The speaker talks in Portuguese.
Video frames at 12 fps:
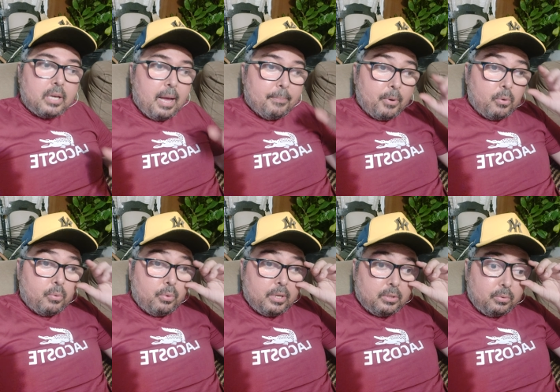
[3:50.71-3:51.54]
a
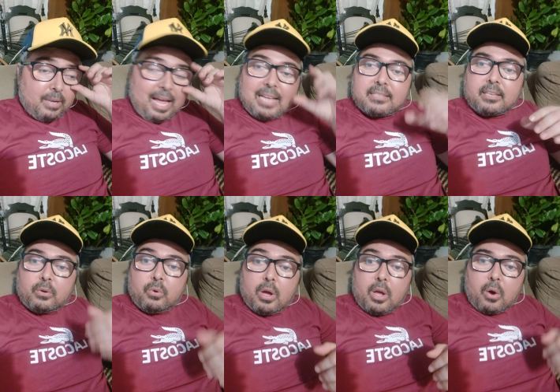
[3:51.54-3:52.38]
procura do
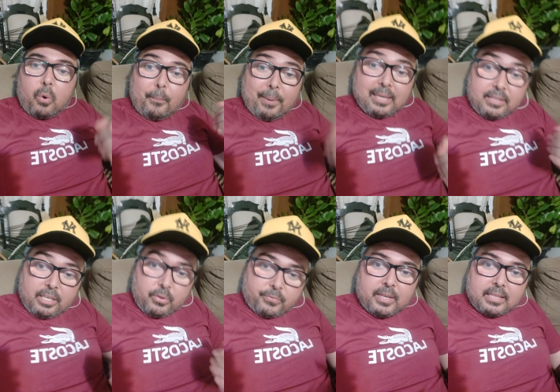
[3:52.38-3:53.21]
Lázaro, o
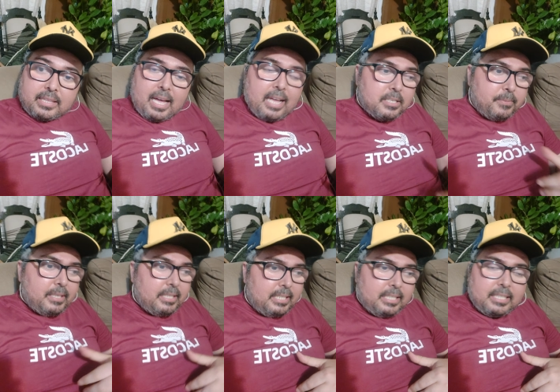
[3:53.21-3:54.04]
bandido fantasma,